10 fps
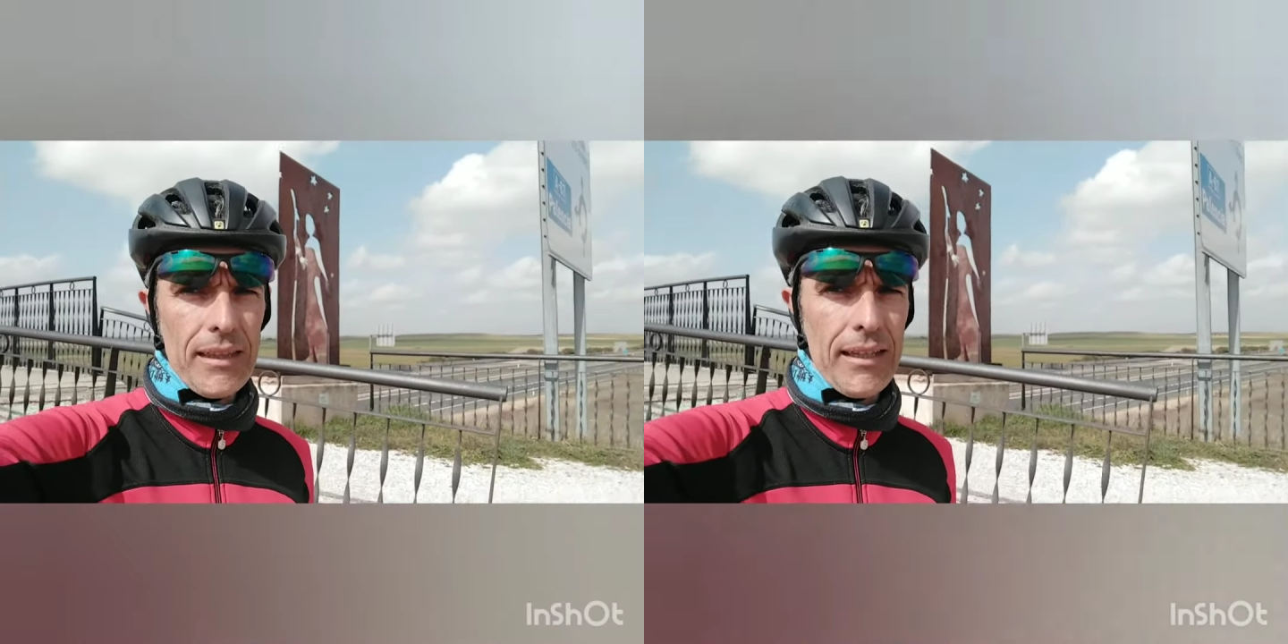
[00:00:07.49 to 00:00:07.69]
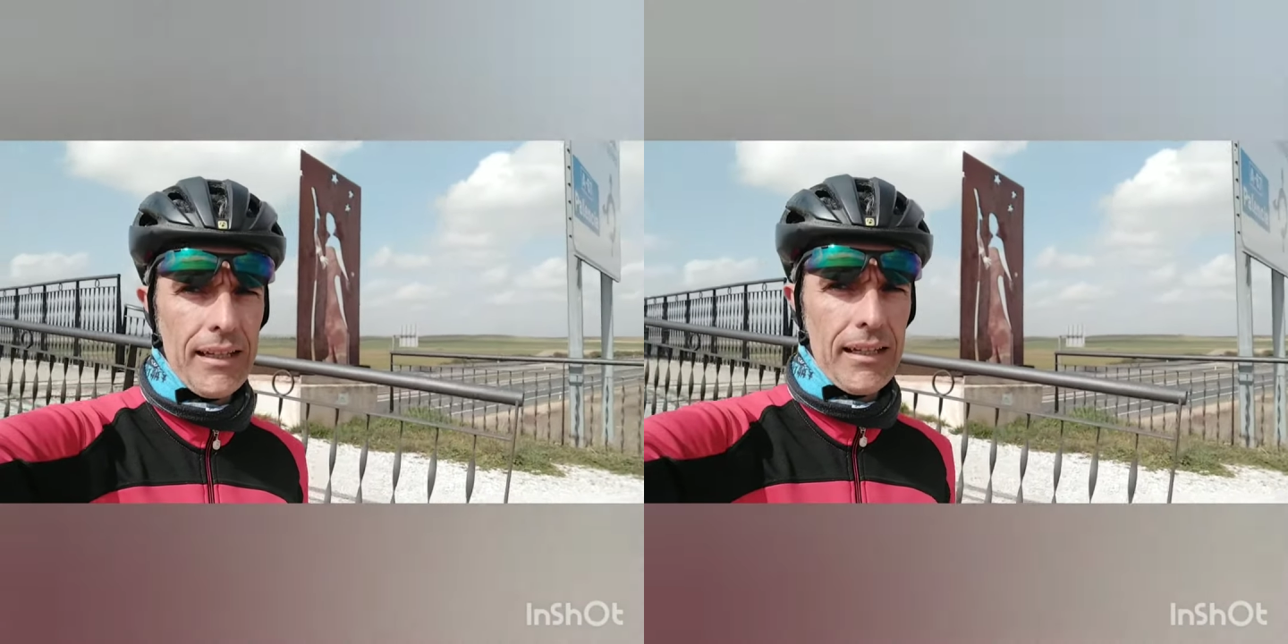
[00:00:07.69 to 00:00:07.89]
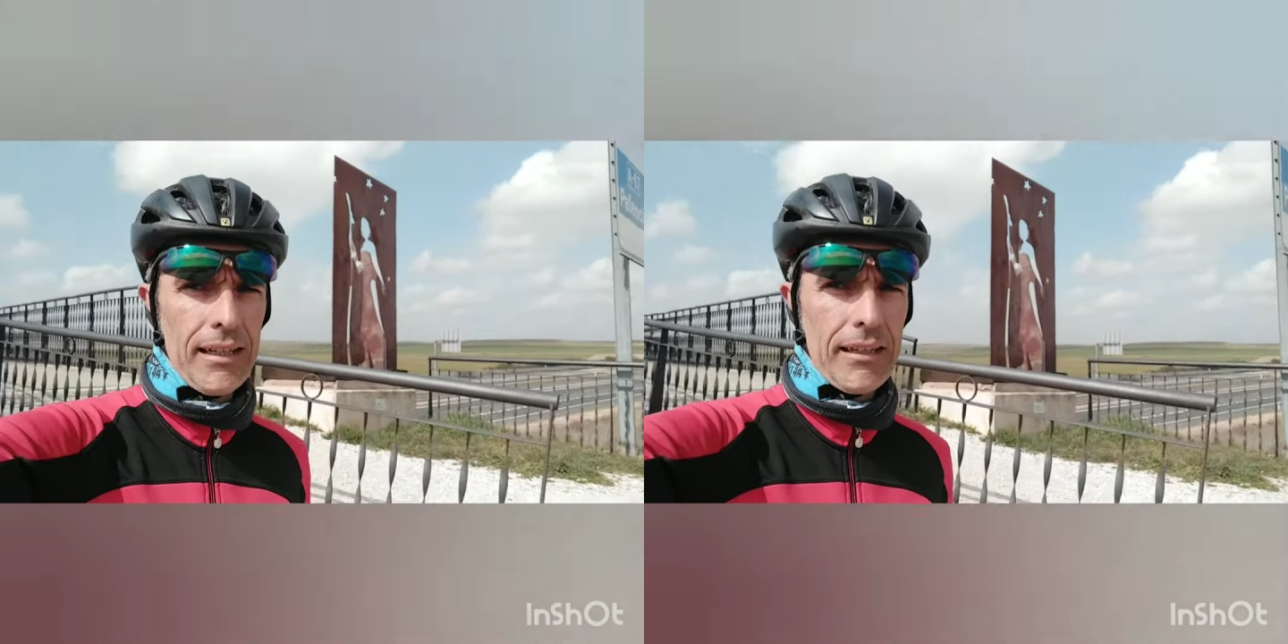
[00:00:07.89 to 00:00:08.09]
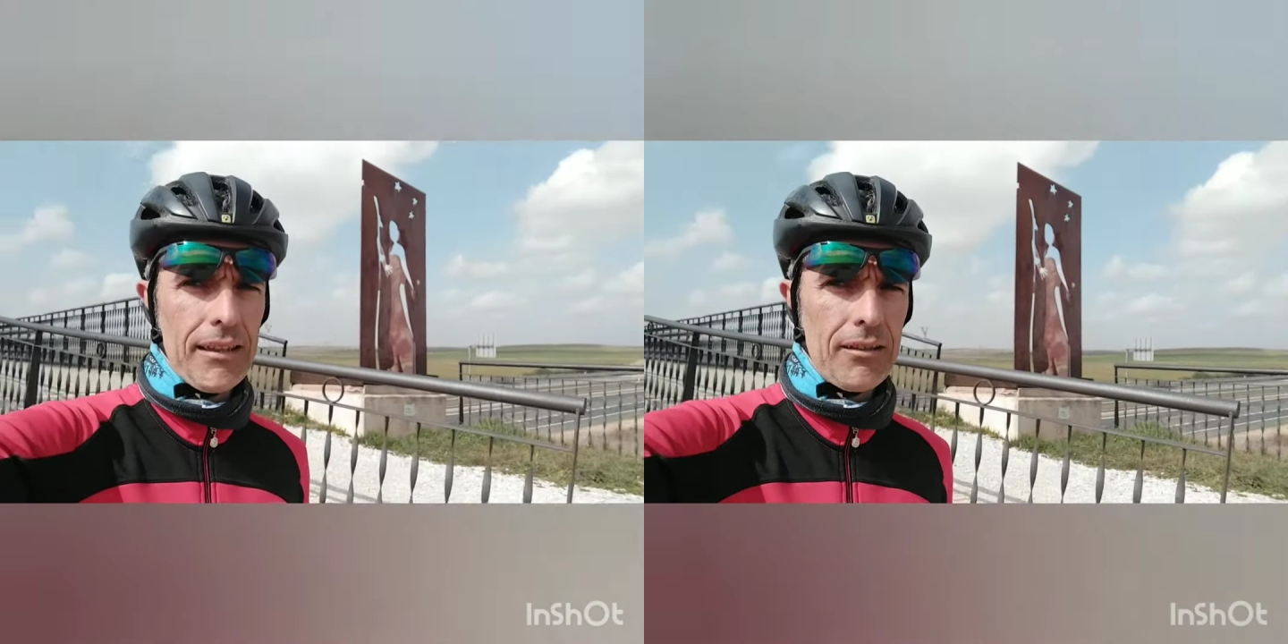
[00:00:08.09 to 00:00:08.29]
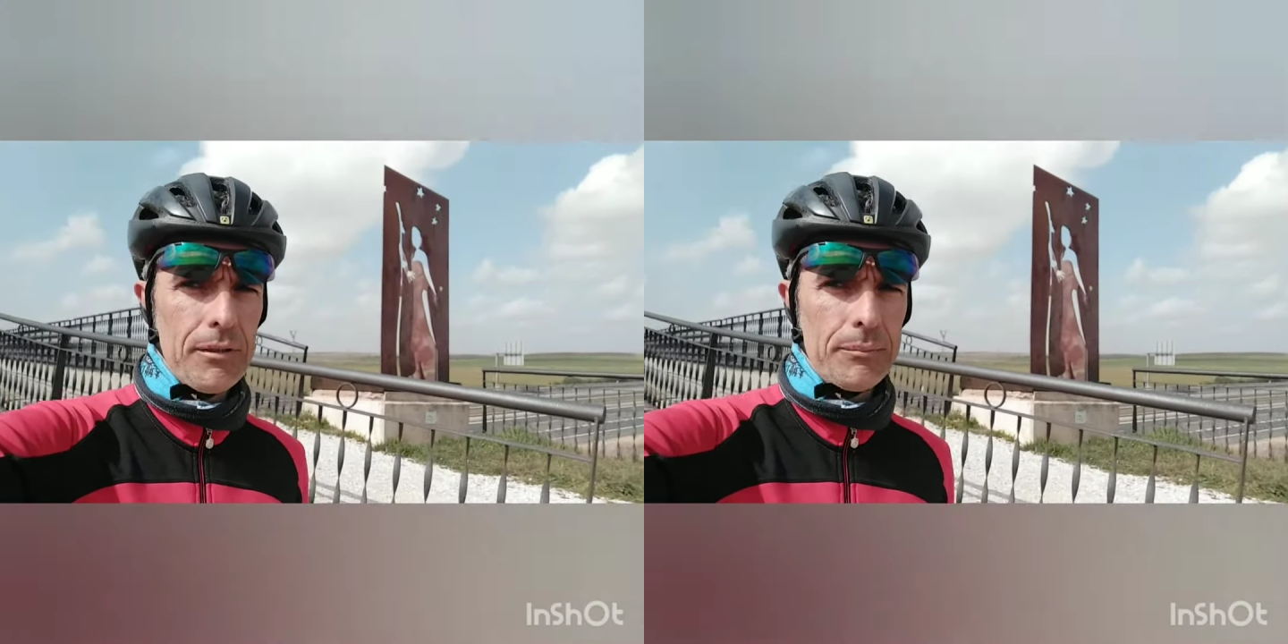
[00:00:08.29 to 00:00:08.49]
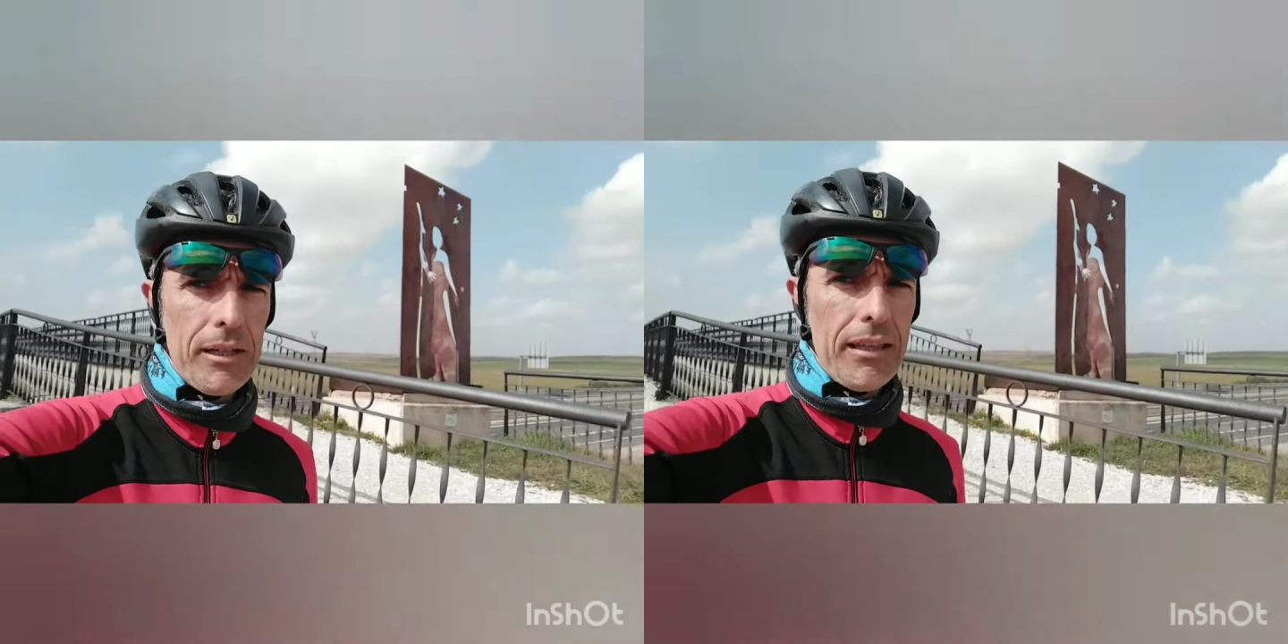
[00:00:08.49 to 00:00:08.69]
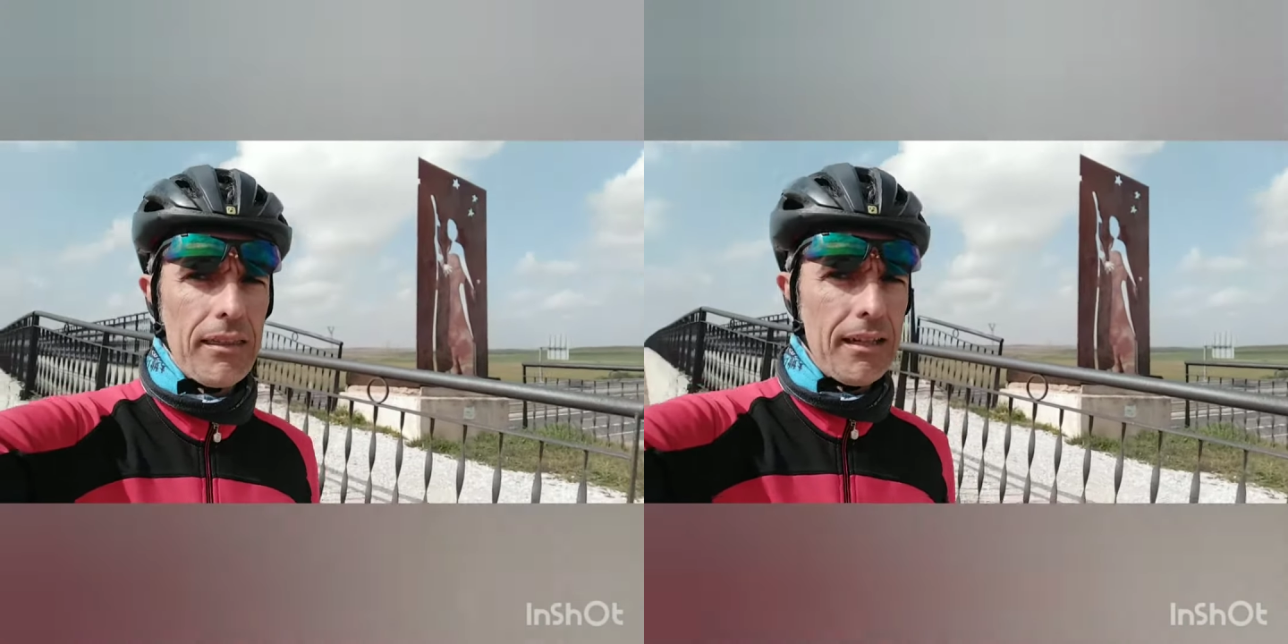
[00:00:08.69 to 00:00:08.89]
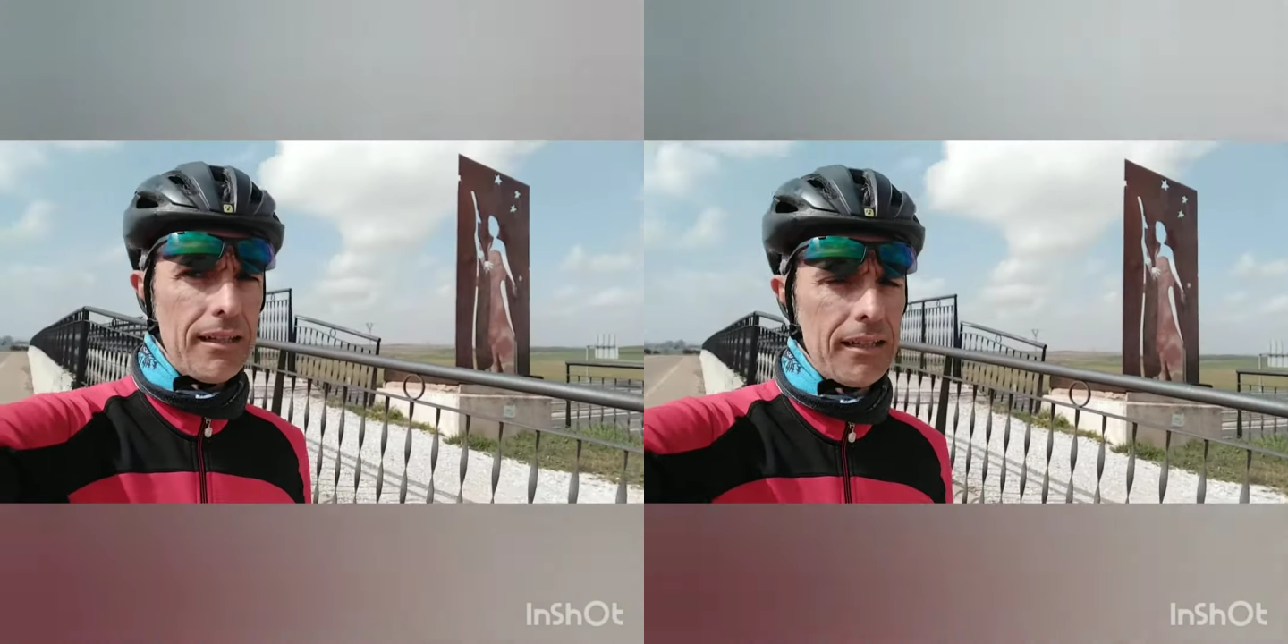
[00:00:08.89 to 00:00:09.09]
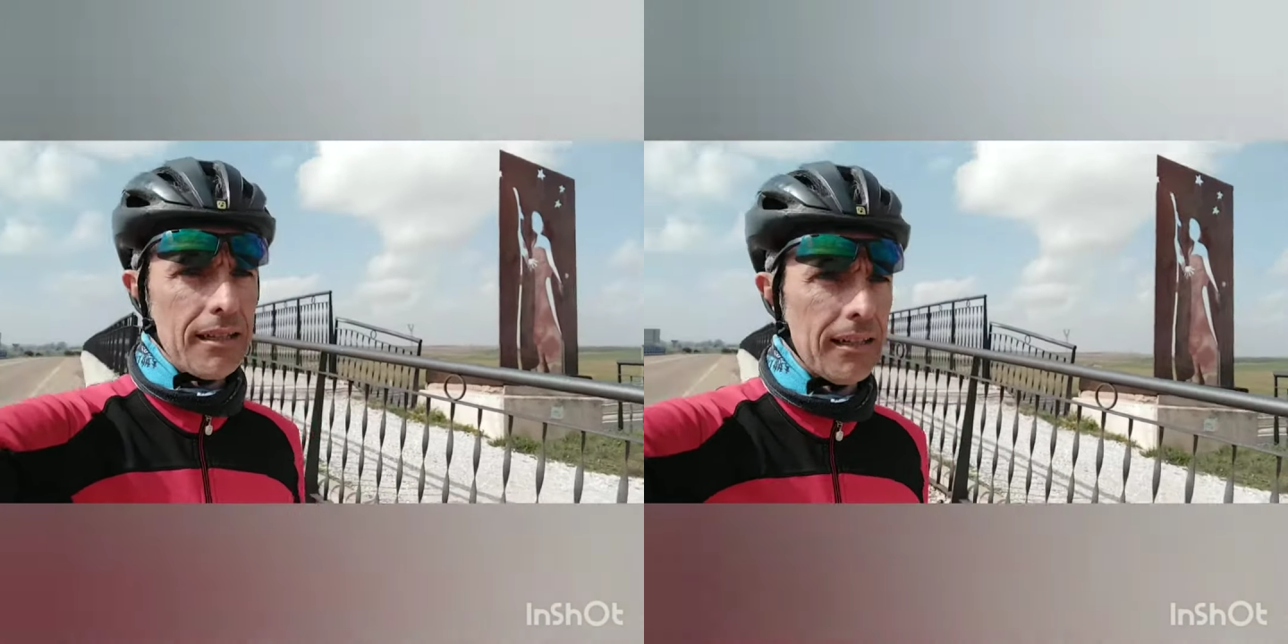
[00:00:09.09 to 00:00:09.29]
de la Palencia,